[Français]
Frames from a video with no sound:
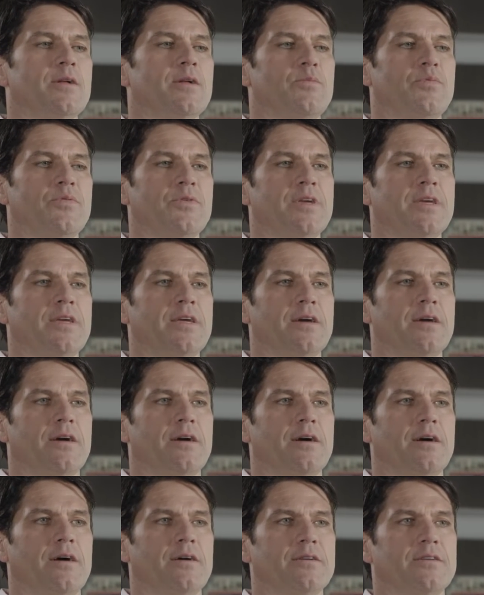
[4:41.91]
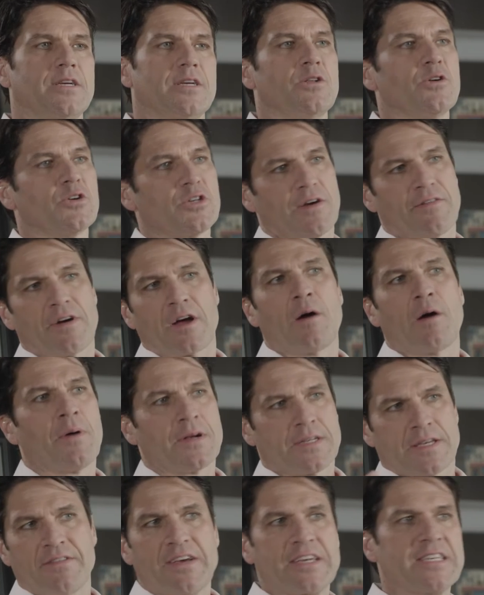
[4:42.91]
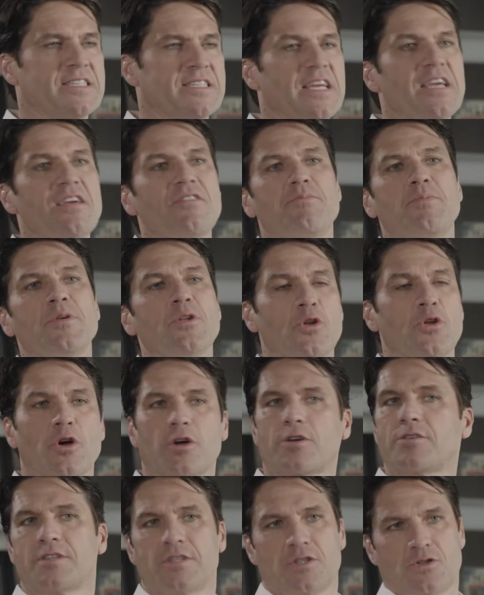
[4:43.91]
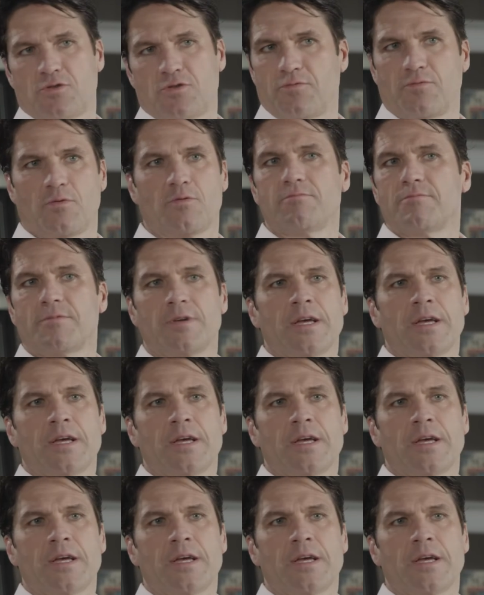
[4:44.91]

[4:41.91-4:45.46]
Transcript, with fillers: puis euh, c'est là que j'avais commencé avec Steve puis Luc, si tu veux.